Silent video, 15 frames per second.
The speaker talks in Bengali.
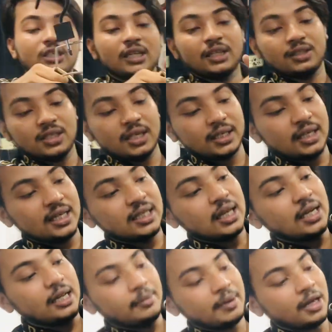এটা হচ্ছে একটা
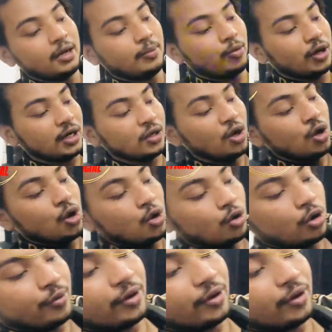ইতালিয়ান ব্যারের প্রোডাক্ট খুবই